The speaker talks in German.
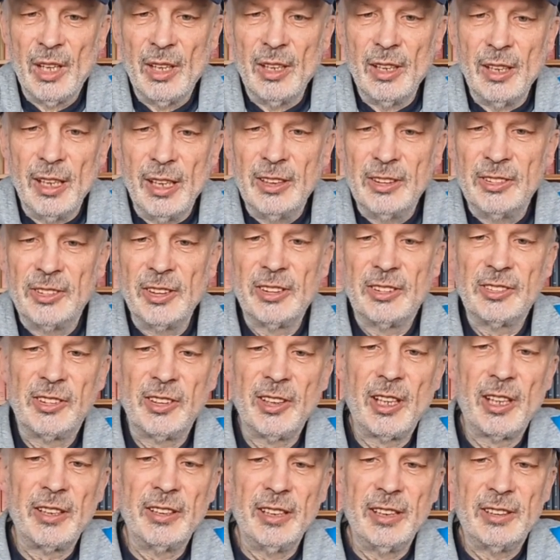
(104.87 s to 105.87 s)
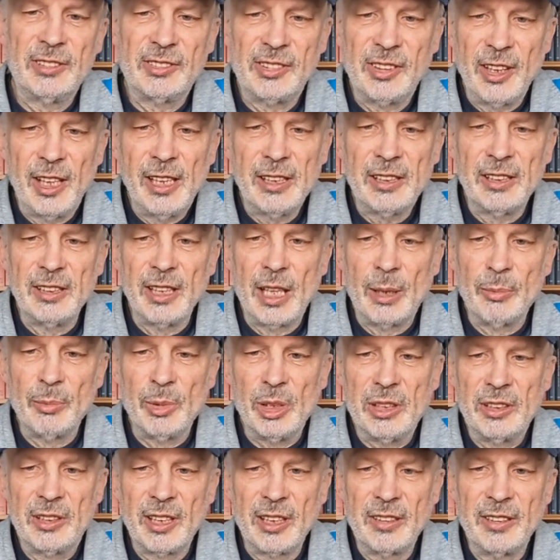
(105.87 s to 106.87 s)
Ich sitze ja nicht selten am
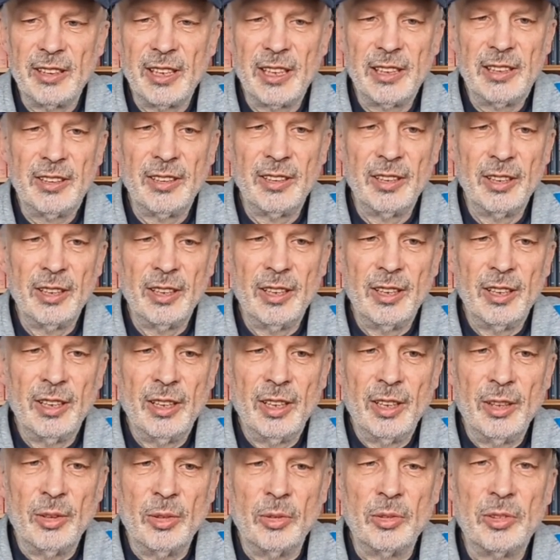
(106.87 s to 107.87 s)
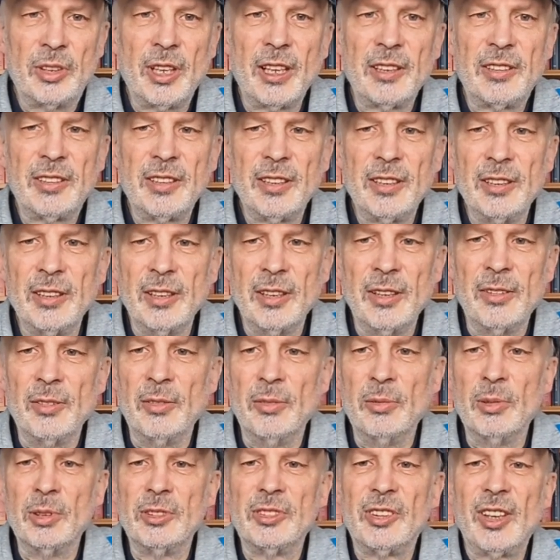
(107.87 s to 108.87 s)
Internet und hatte
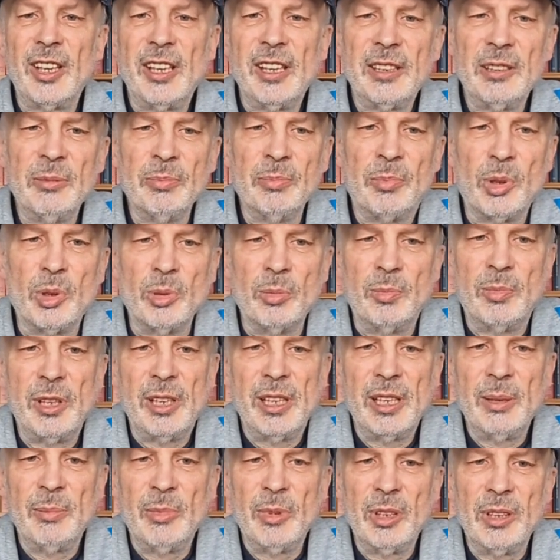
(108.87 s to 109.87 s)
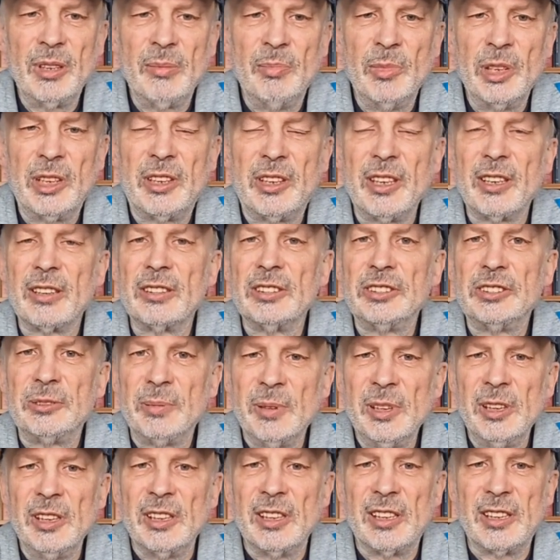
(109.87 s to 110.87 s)
nur selten Probleme mit der
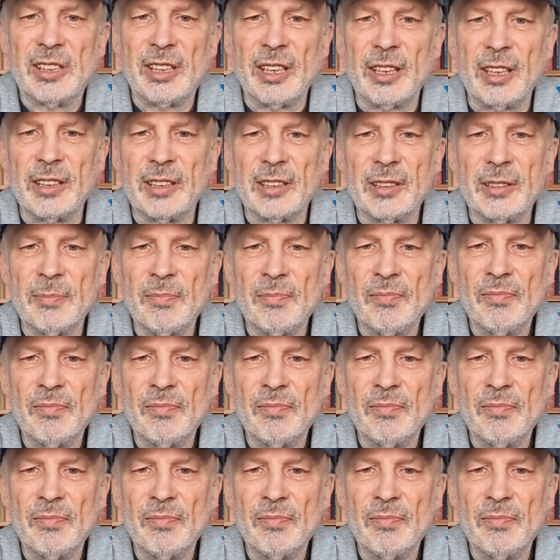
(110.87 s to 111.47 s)
Geschwindigkeit.